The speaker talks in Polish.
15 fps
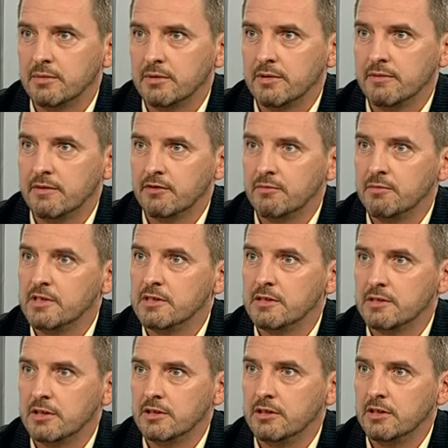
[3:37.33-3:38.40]
ponieważ w
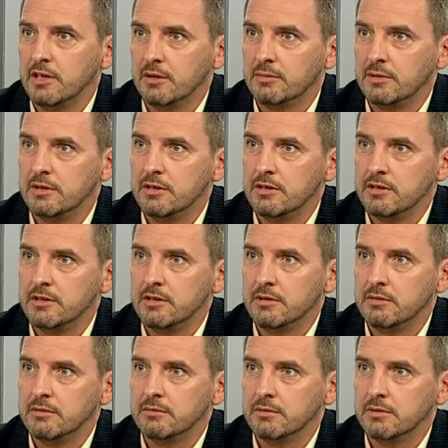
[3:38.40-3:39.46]
międzyczasie jakby nic
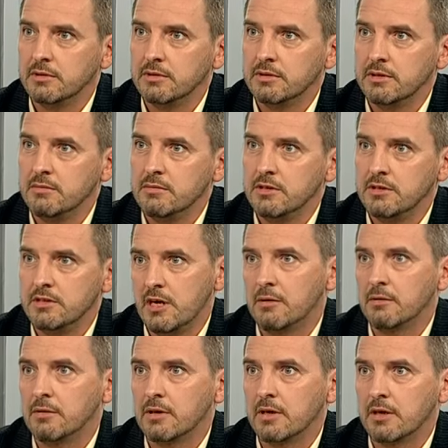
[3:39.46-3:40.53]
się z nim nie
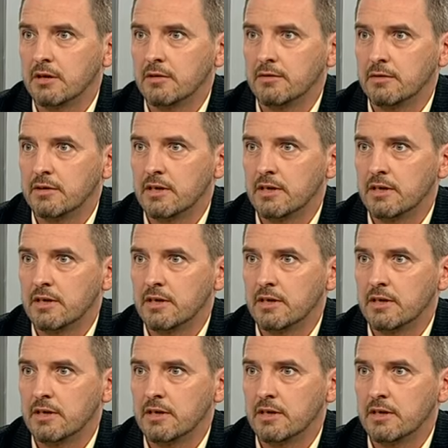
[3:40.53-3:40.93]
działo. Tak?